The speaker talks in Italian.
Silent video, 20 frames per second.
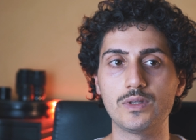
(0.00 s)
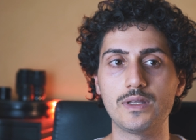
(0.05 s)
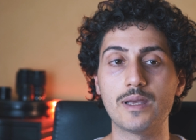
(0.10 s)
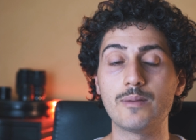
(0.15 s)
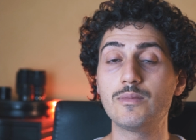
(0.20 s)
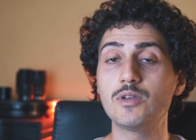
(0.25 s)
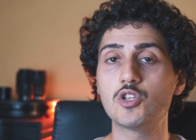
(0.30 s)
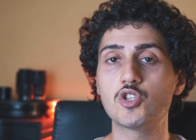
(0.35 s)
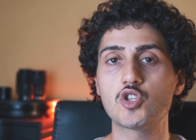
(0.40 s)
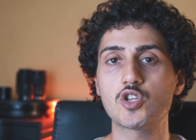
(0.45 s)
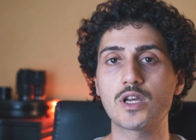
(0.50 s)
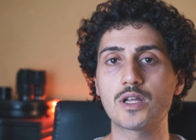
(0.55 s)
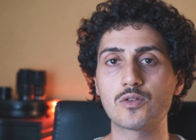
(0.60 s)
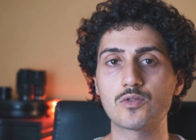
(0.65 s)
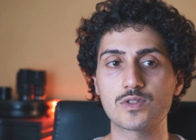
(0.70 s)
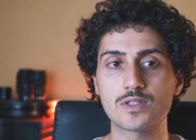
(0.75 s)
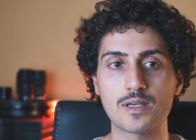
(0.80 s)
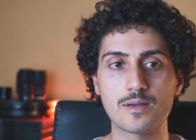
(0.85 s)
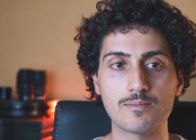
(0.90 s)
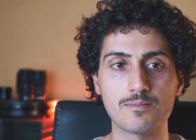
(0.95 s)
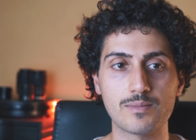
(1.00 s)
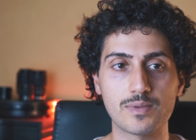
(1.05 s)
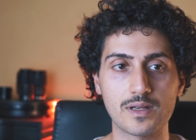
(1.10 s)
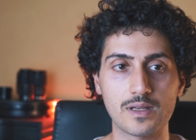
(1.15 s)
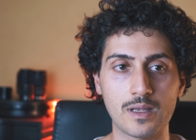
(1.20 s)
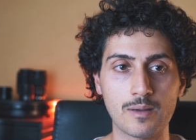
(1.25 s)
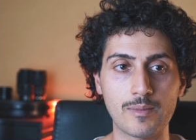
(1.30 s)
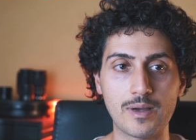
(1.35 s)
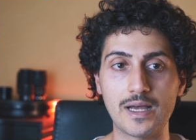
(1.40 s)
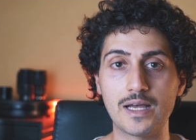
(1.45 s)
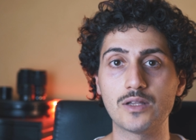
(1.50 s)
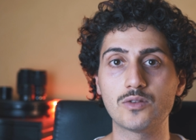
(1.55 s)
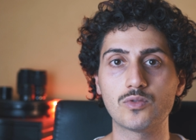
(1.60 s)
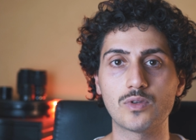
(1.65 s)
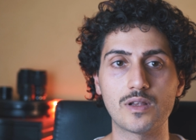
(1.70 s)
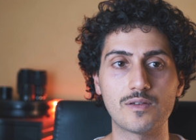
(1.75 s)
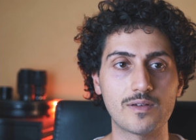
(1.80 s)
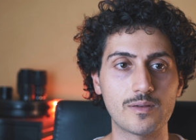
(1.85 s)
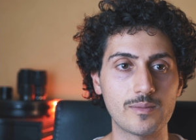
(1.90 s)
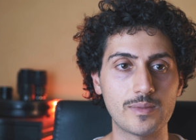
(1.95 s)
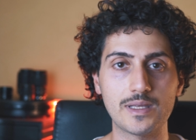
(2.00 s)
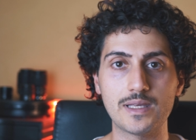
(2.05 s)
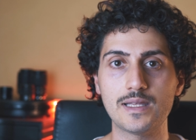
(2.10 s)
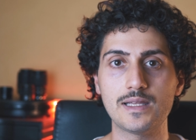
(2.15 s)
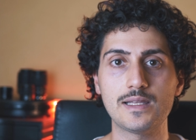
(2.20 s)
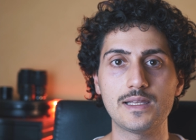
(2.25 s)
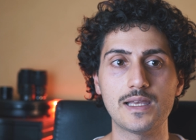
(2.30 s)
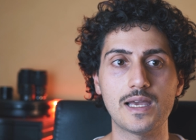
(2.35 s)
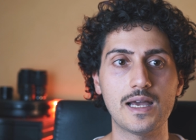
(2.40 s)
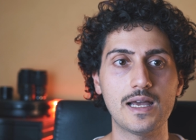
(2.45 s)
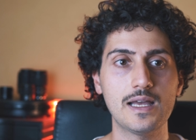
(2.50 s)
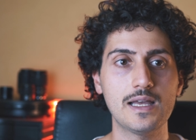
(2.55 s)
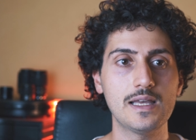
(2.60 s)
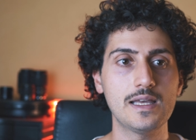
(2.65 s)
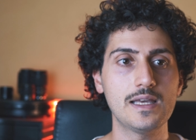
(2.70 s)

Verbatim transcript: gli amici che hanno sempre amato, la famiglia